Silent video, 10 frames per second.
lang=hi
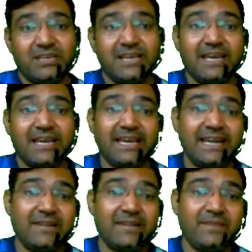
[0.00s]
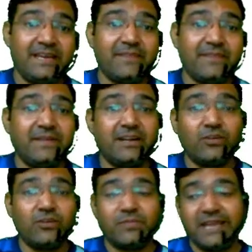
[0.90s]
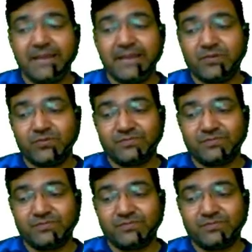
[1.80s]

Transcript: या ए एंड बी या फिर नन ऑफ द एबव